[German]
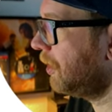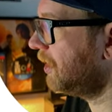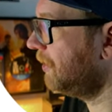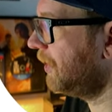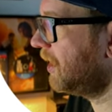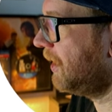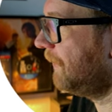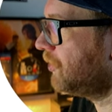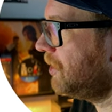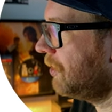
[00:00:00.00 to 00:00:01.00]
Ne? Man kann die
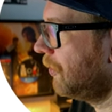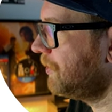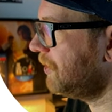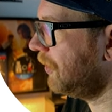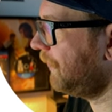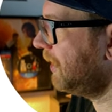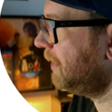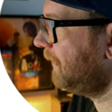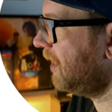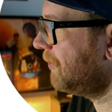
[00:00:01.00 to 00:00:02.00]
verschiedenen Größen auswählen, die
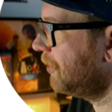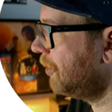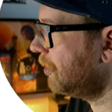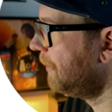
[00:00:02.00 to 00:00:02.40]
Farbe noch.